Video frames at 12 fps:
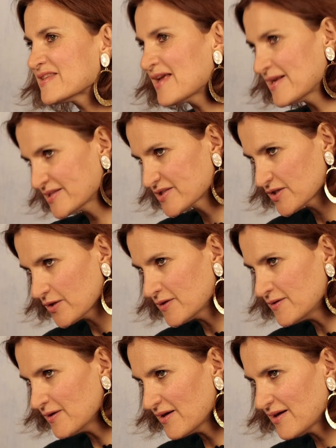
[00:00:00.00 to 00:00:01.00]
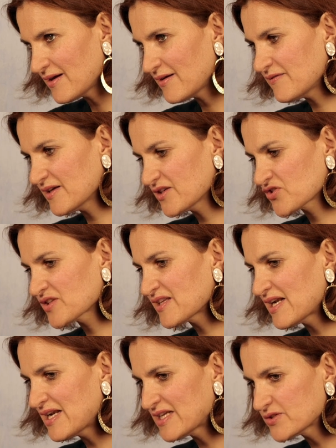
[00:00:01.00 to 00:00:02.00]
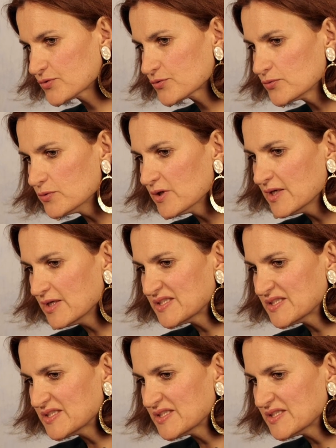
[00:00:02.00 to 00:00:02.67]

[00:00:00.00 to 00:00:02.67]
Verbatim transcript: Nelson avec Chantal là-dessous.